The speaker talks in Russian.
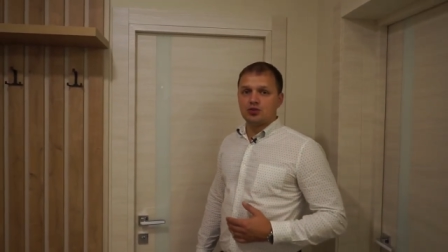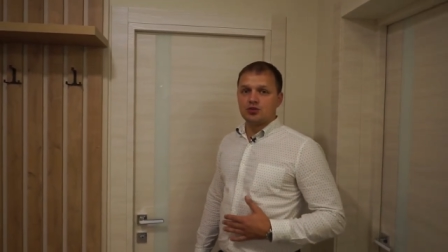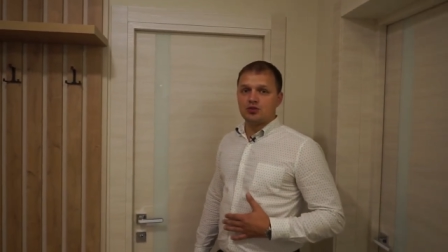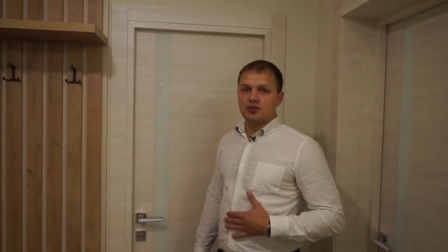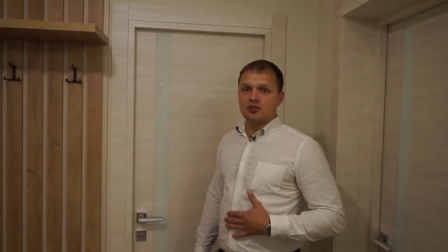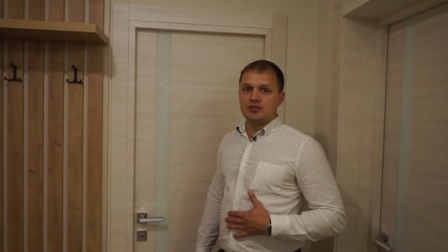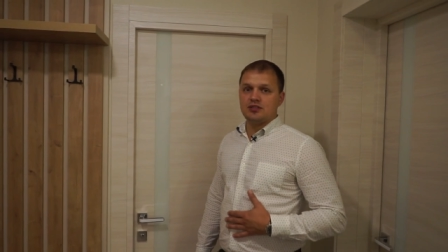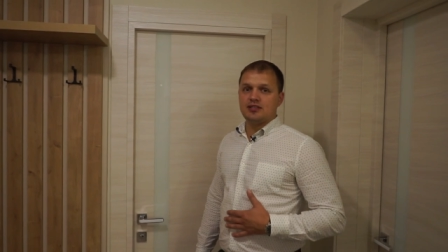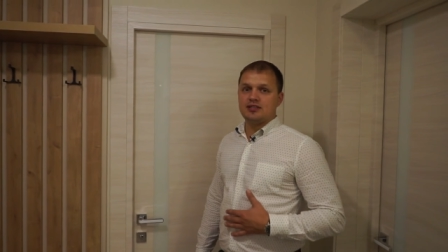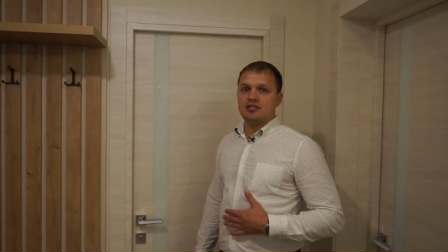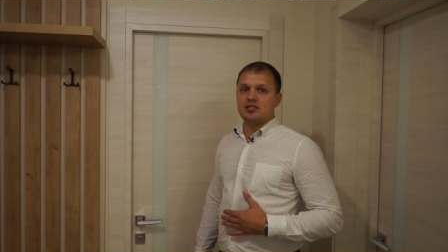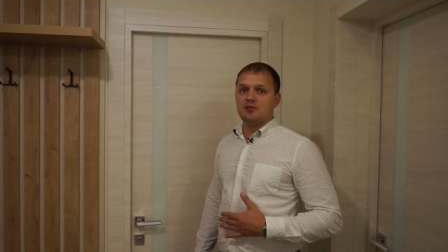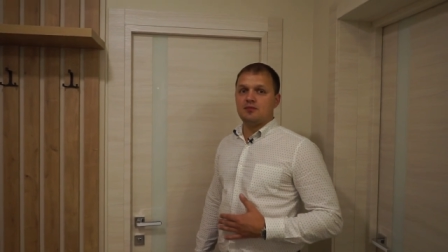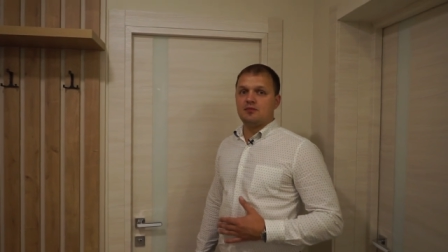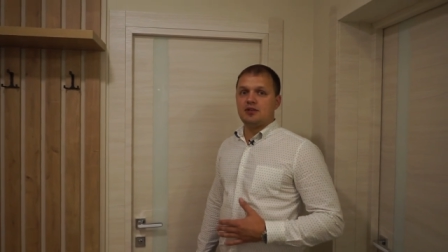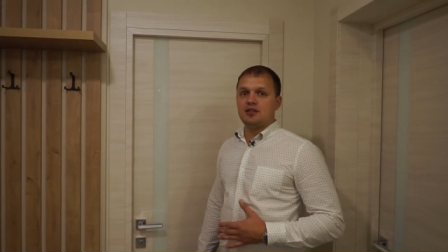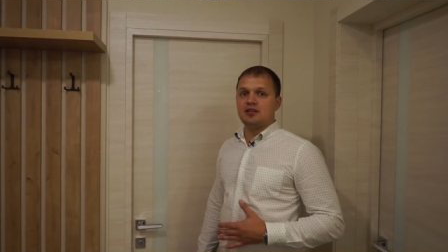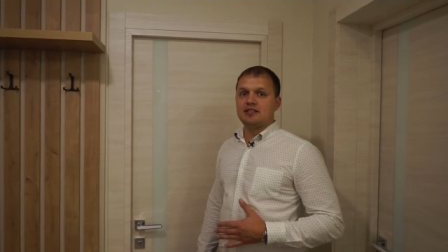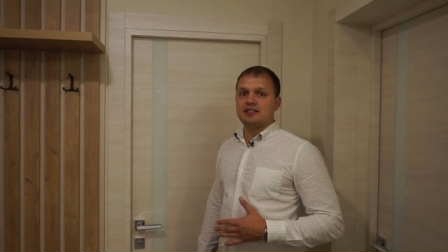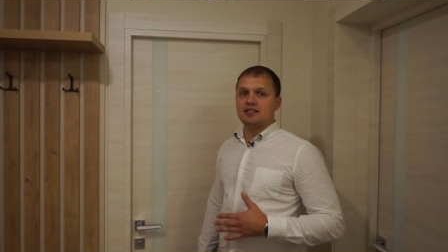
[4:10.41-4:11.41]
что здесь
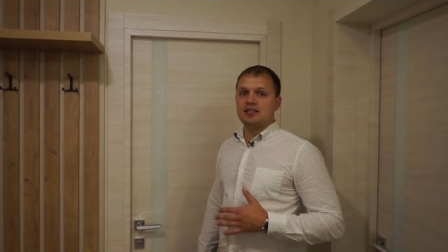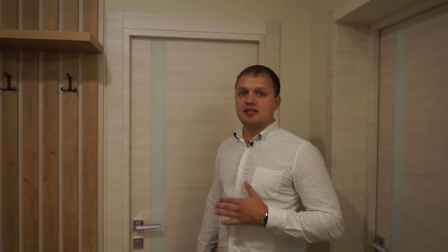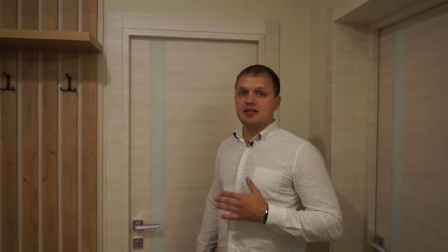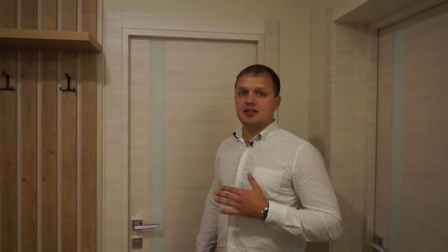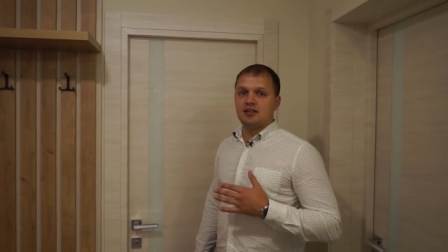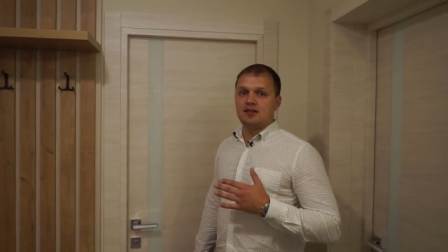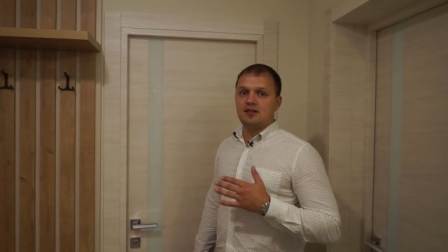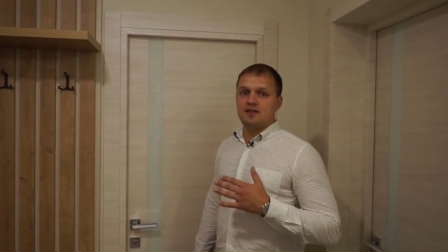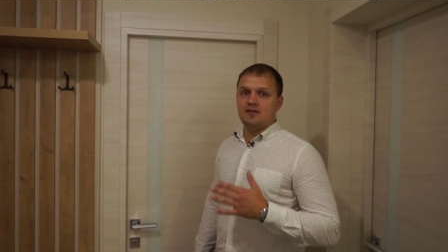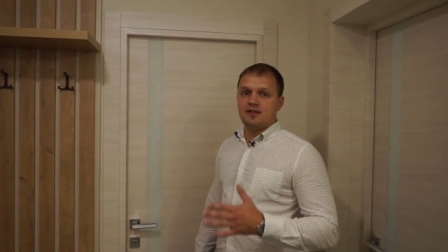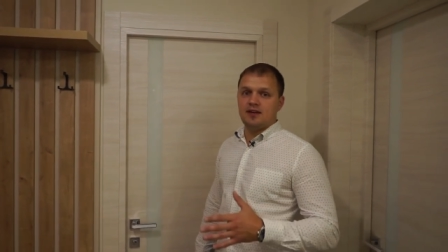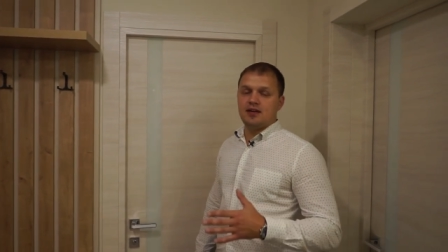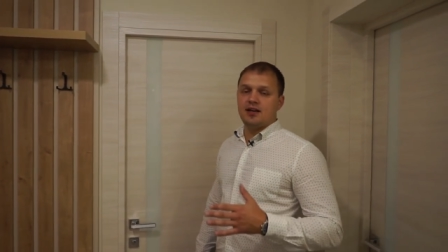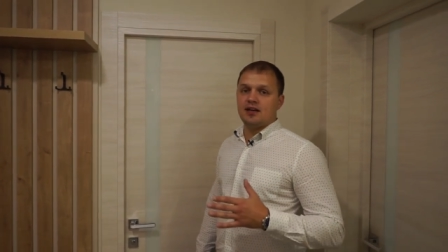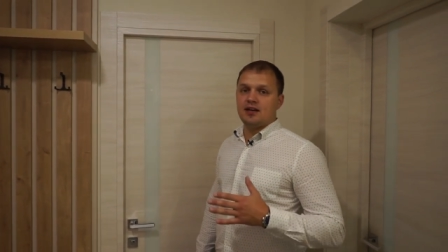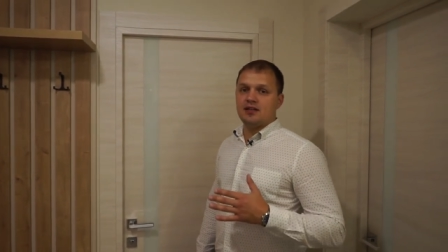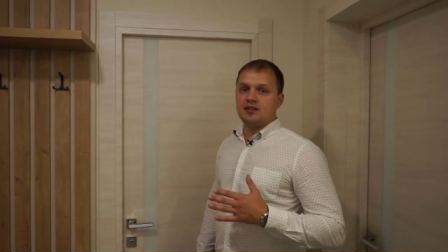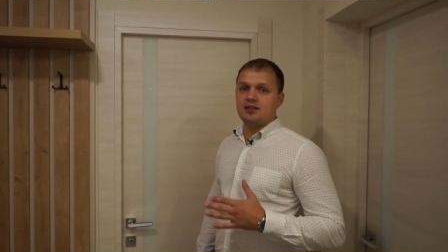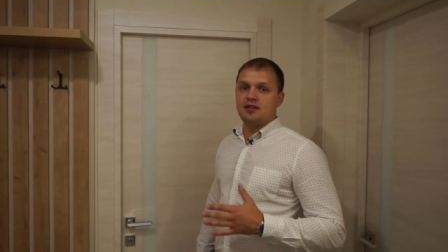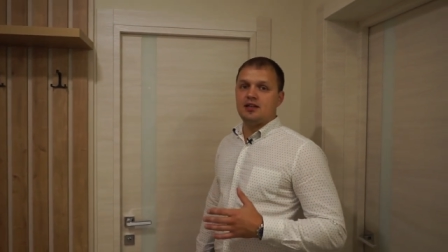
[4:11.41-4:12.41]
имеется две
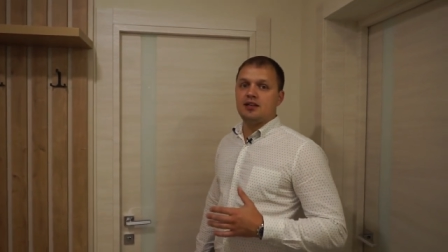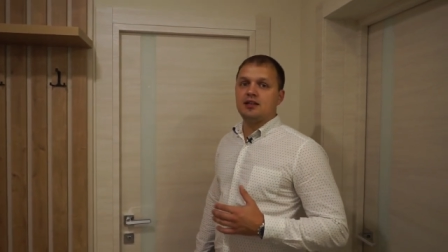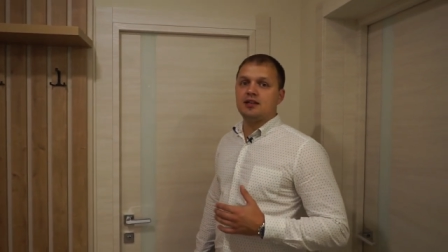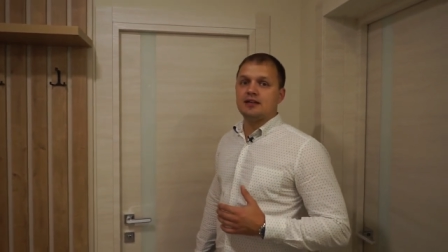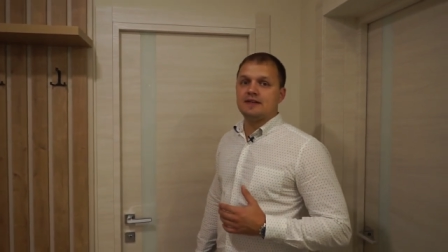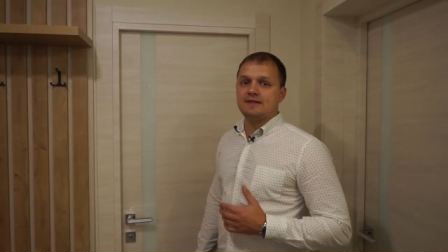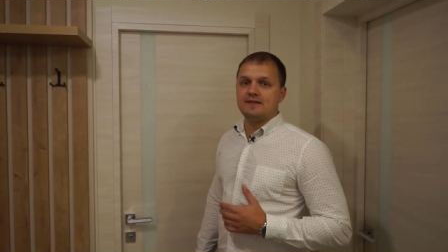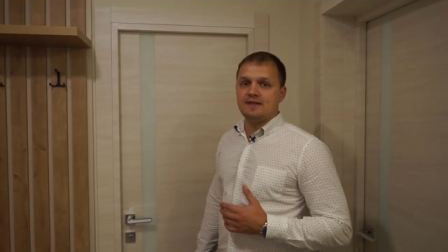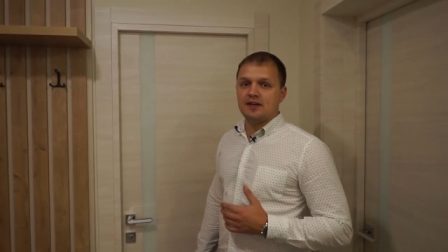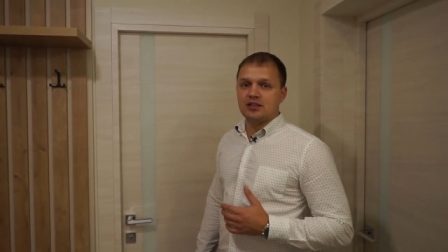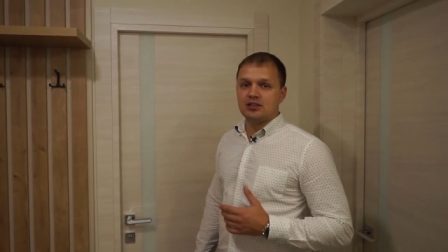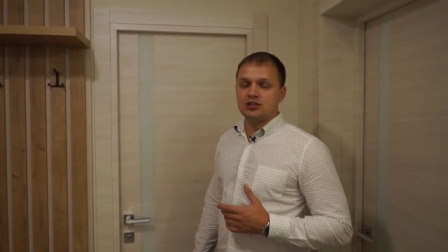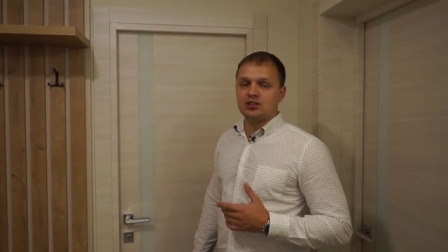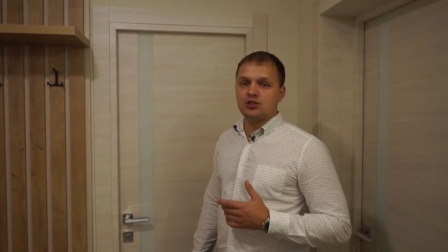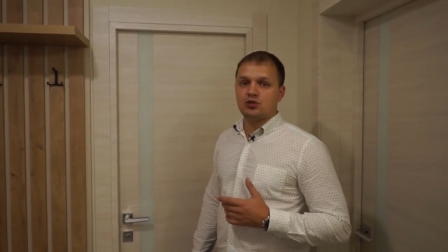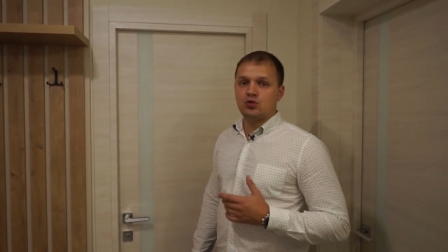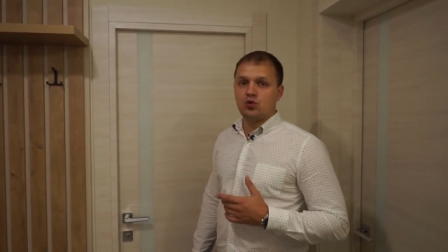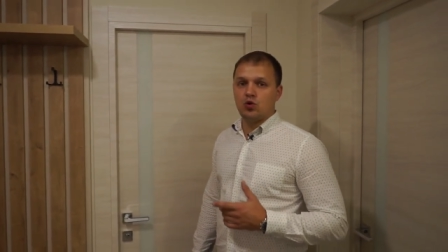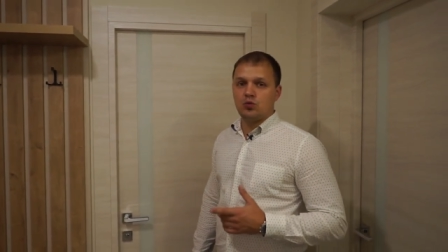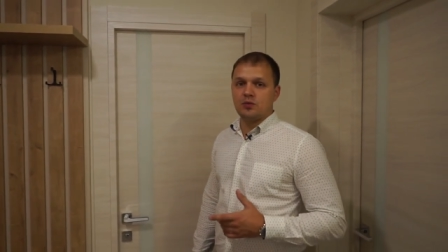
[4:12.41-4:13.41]
отдельных
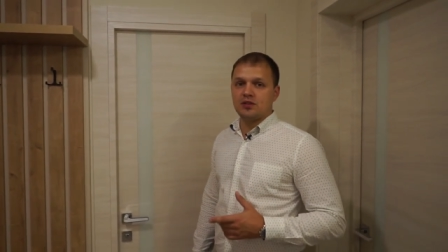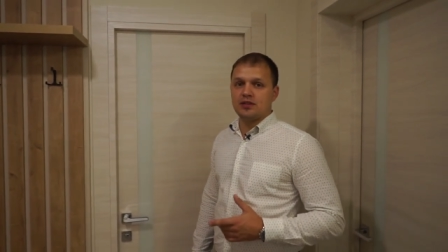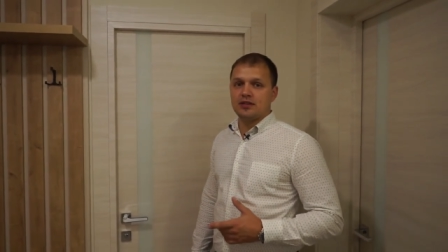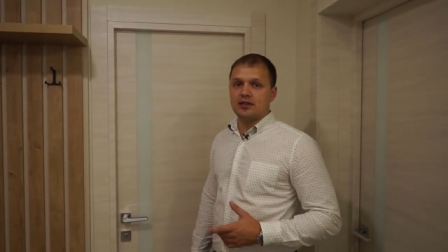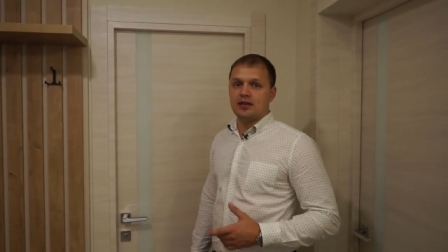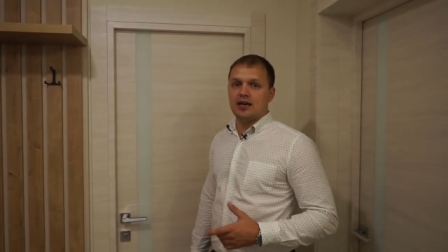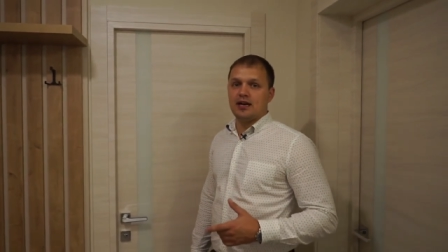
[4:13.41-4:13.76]
ванных комнаты.